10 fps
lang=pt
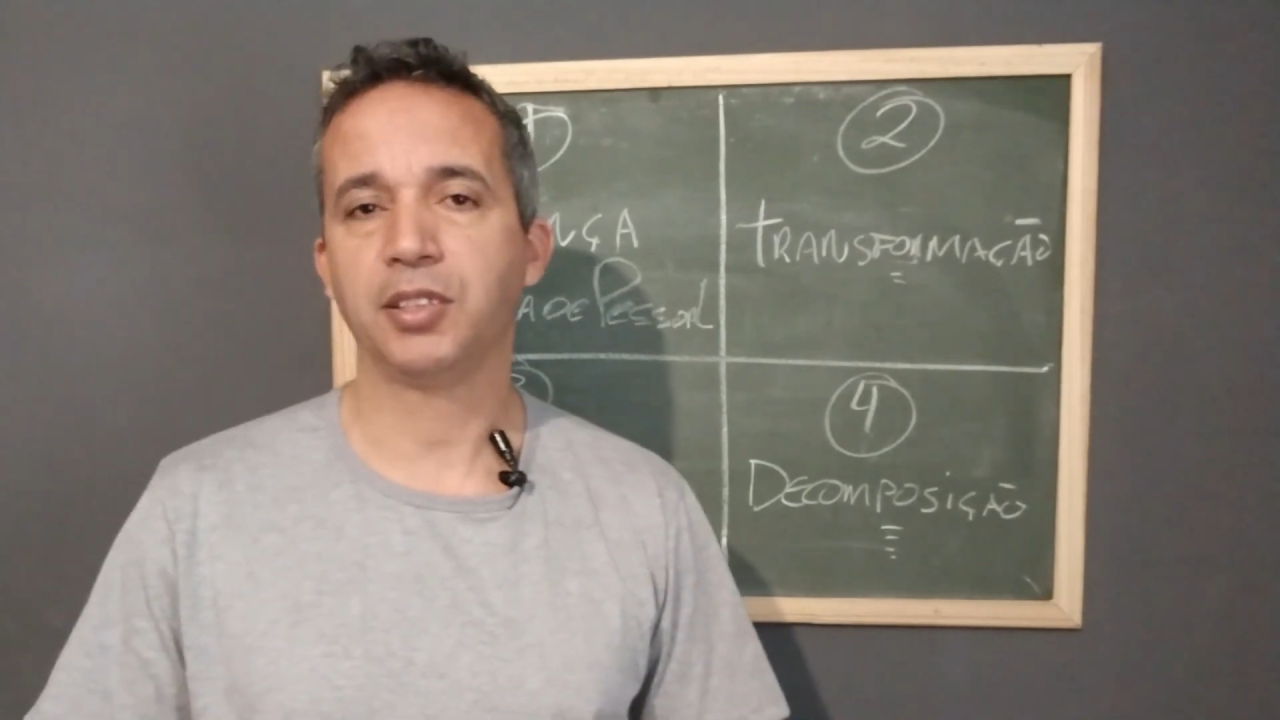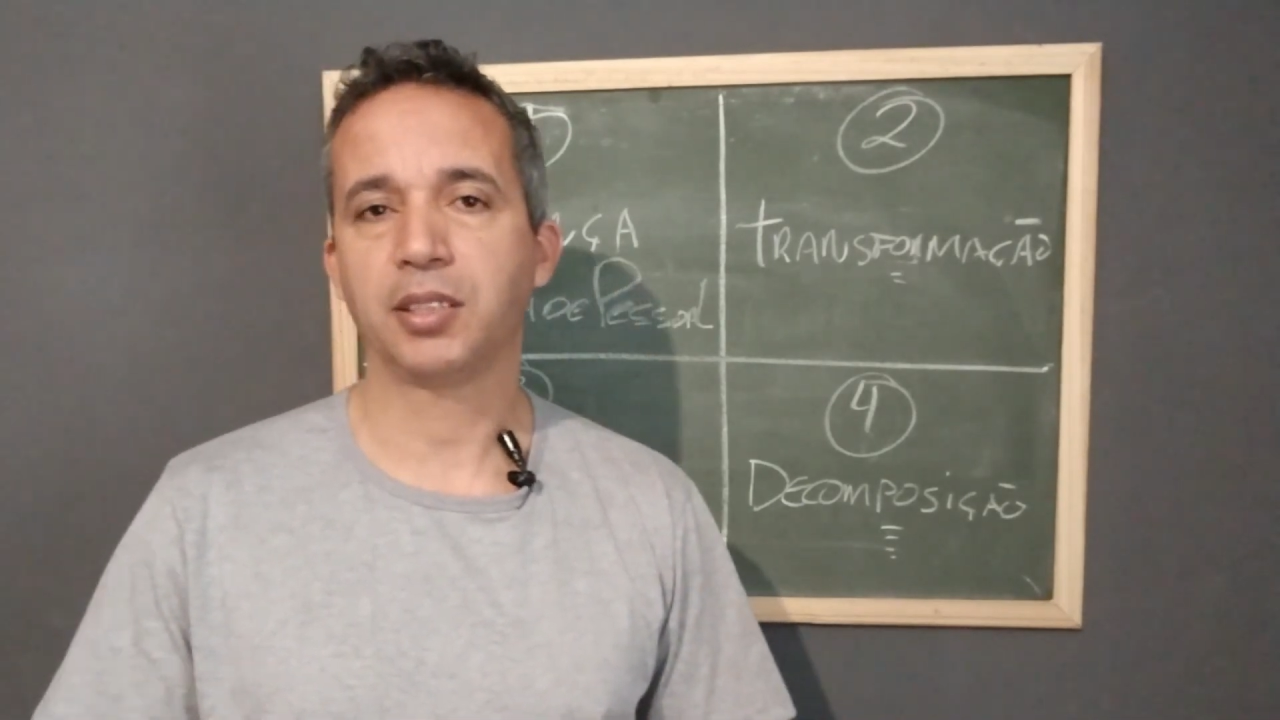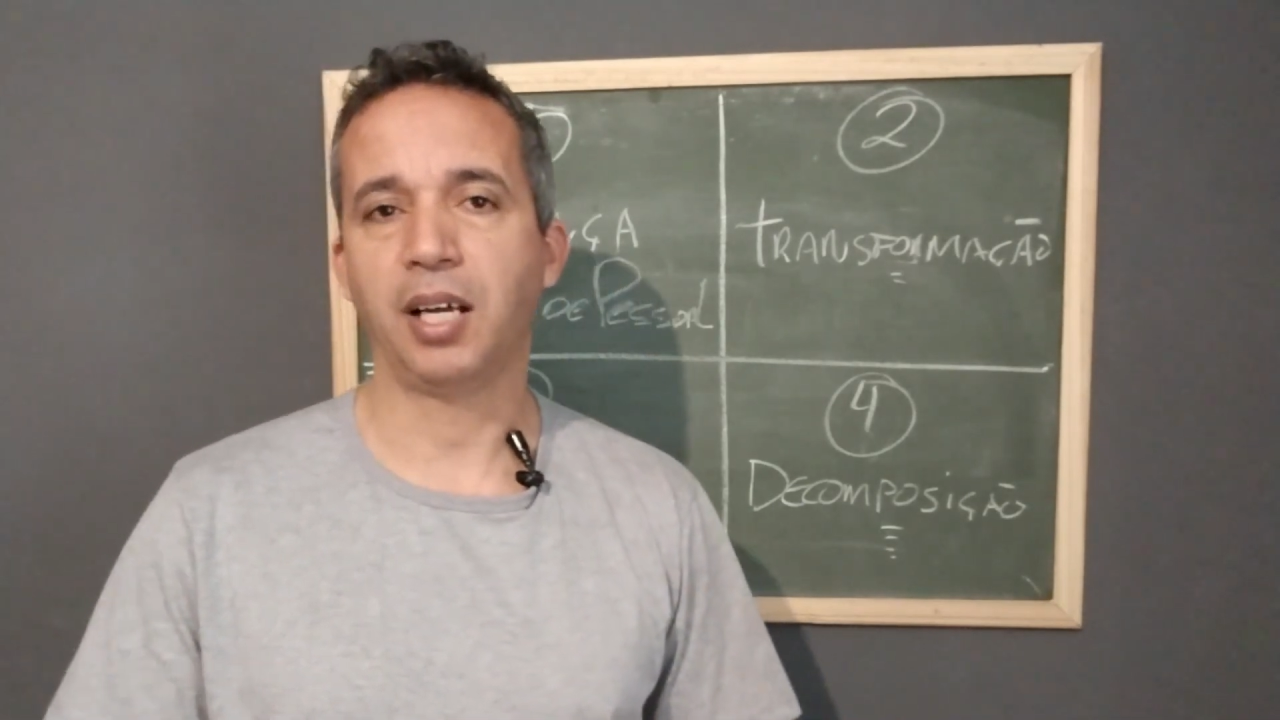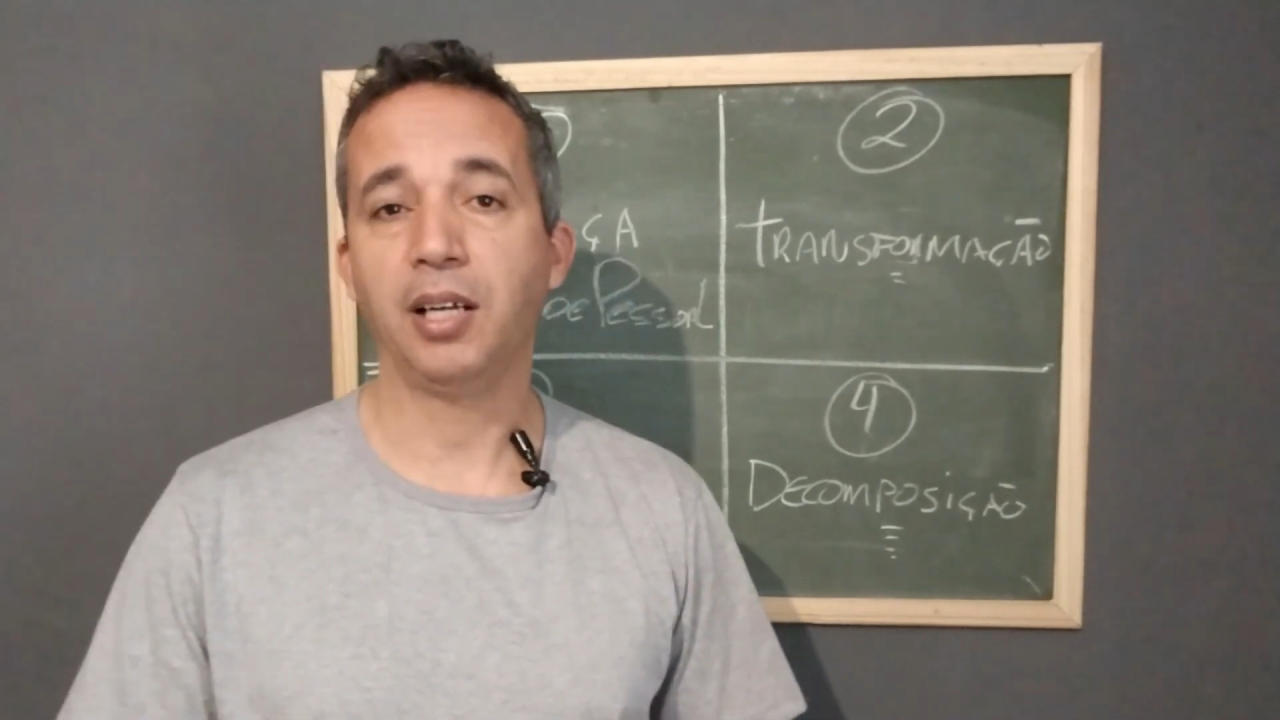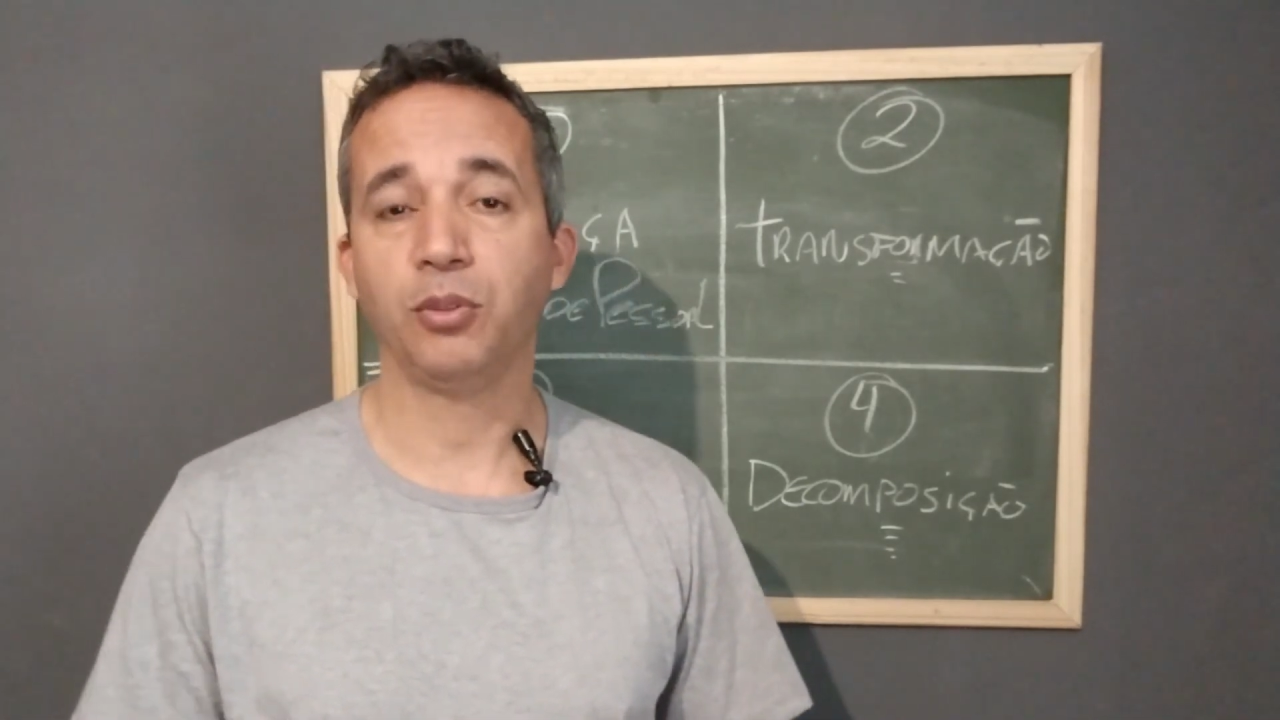
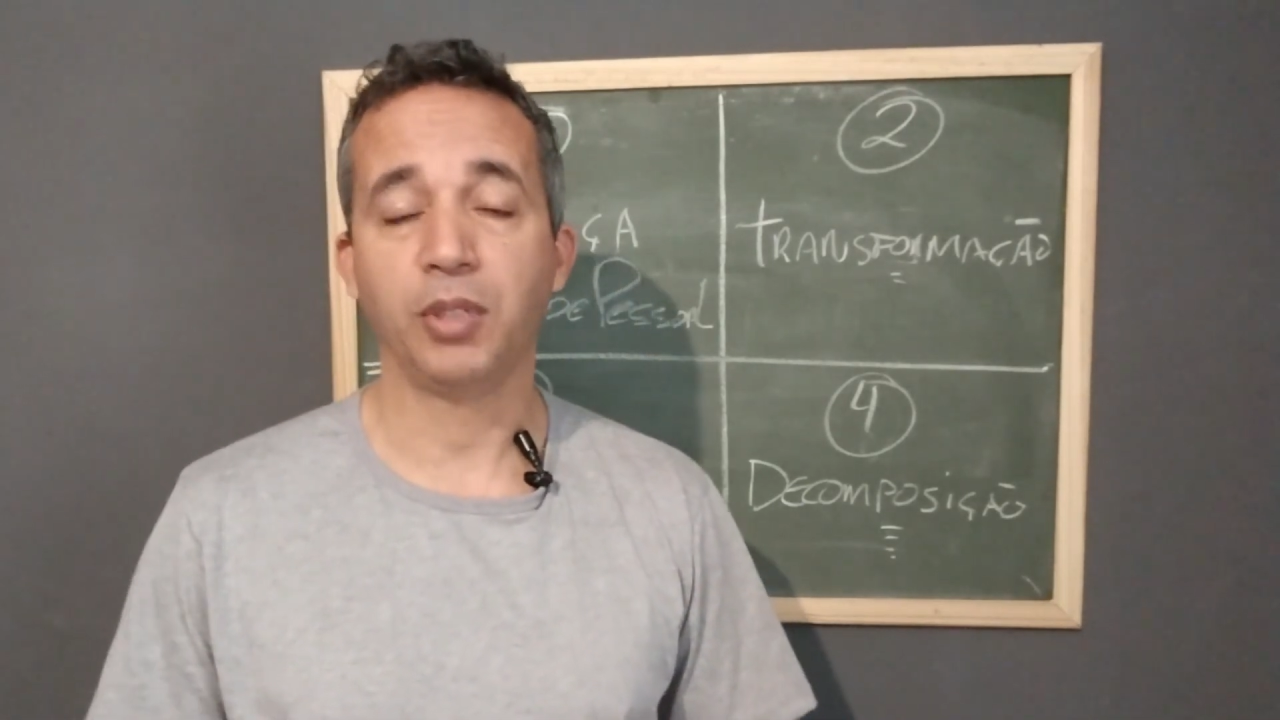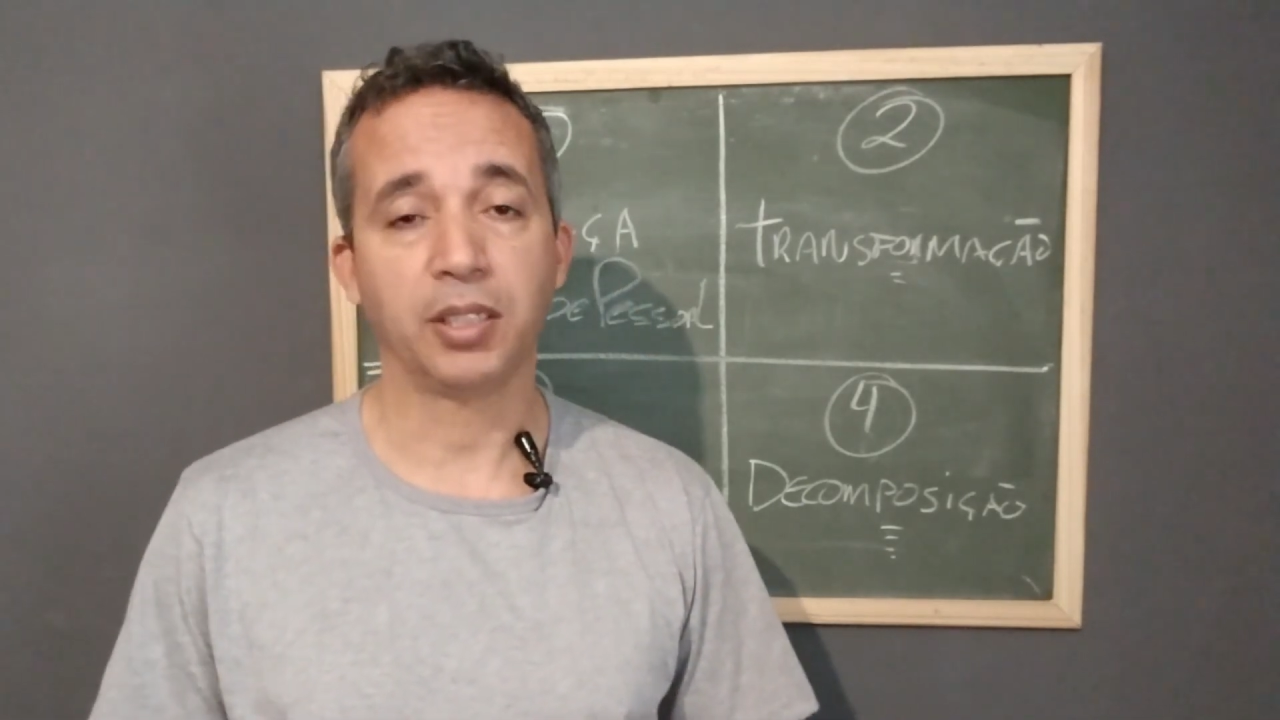estado